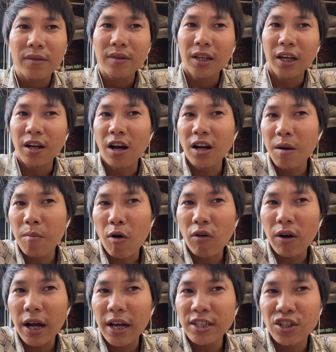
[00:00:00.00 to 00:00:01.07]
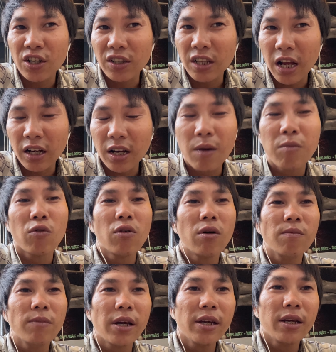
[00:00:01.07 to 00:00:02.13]
thì đó là một cái sự thành công của
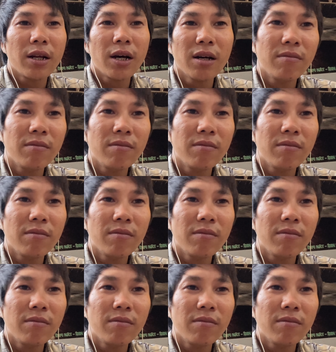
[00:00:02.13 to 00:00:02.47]
công ty rồi đó